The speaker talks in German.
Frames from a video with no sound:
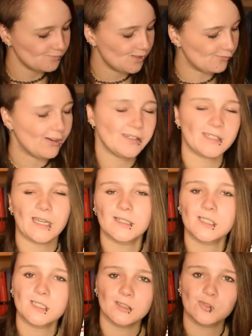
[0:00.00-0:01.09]
War ich
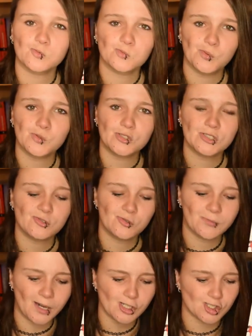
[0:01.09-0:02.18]
eigentlich ganz positiv
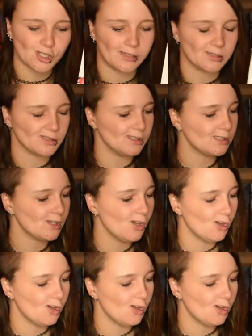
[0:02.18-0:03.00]
überrascht, denke ich.